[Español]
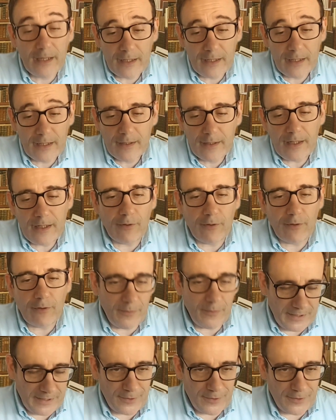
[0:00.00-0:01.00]
Y luego me he
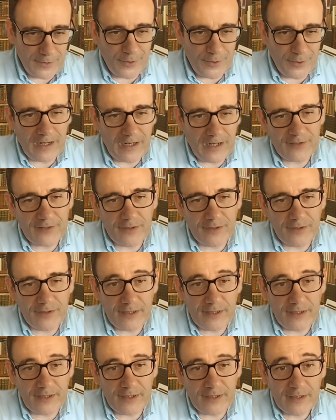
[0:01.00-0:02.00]
ido yo a las fuentes.
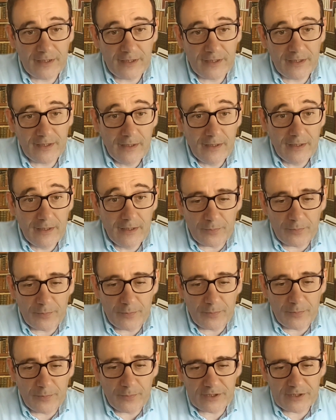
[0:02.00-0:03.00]
Bueno, pues eso,
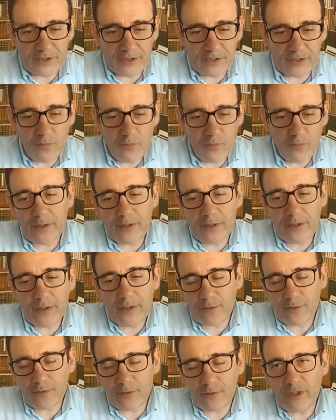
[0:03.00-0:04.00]
un poquito una
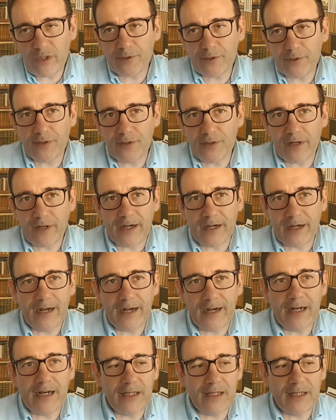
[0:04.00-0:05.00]
exposición
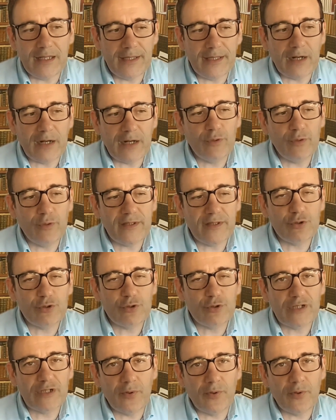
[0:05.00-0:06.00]
general de algunas de sus
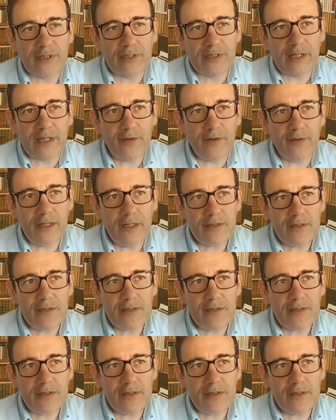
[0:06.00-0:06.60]
aportaciones,